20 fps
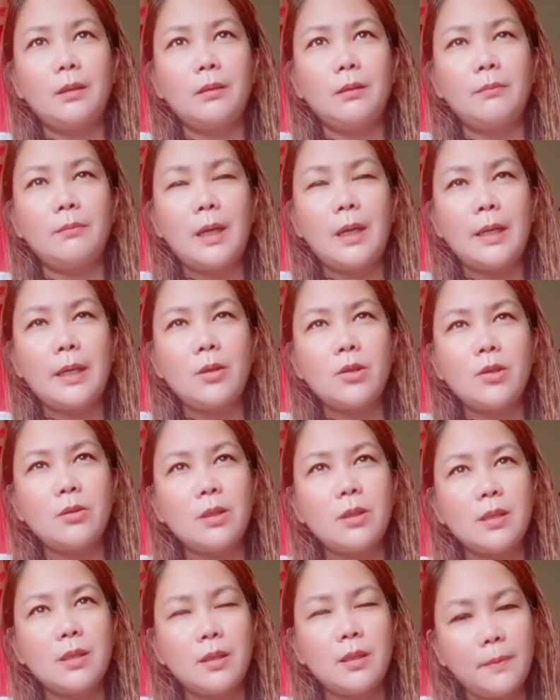maayos yung
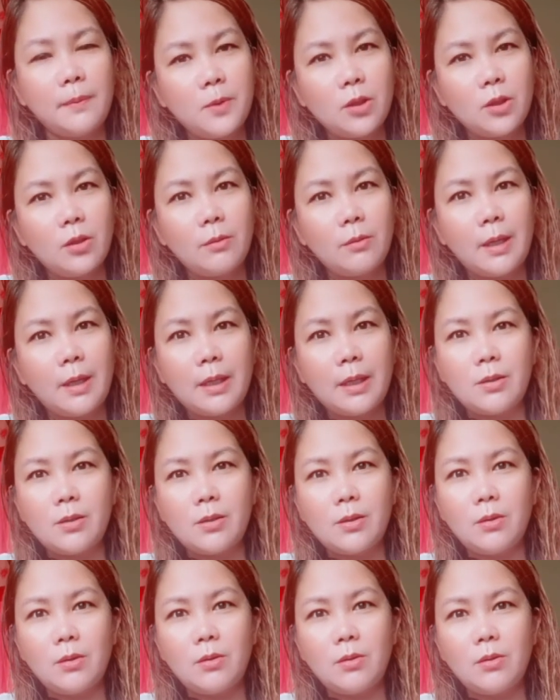description, maayos
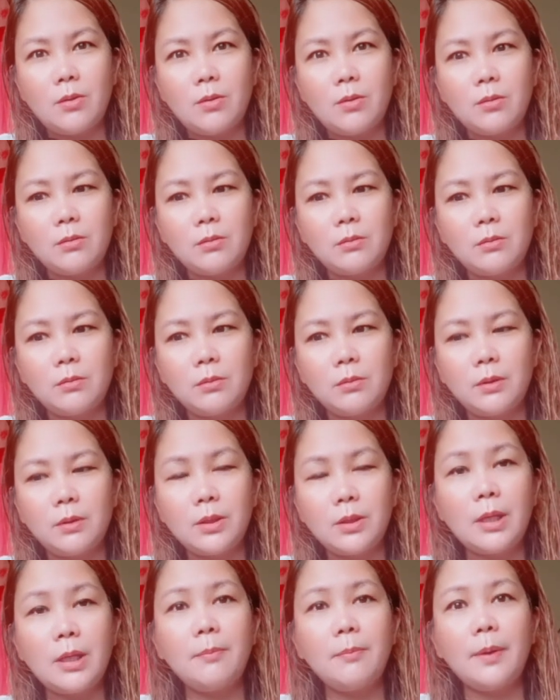yung
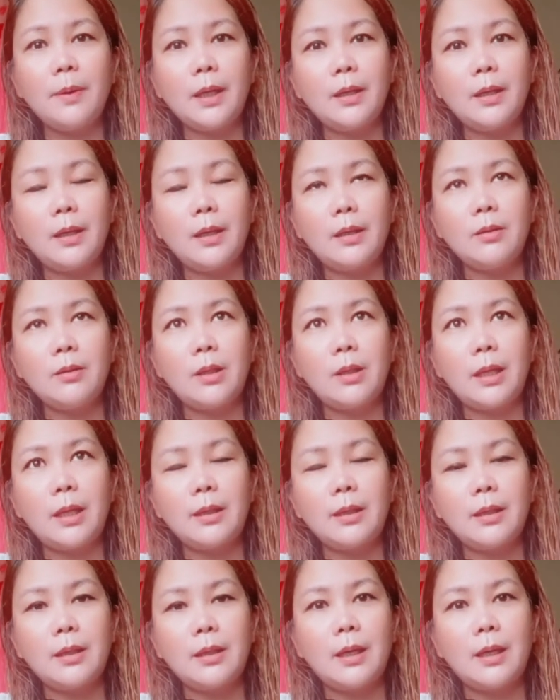Siyempre, eh, ano
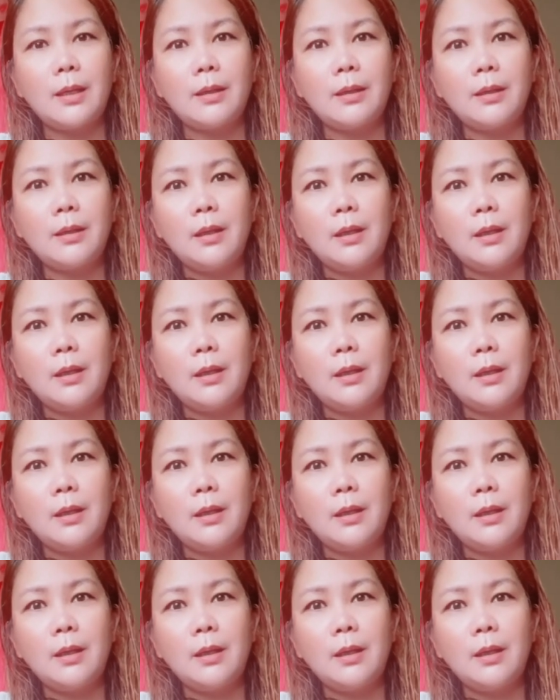natin yan,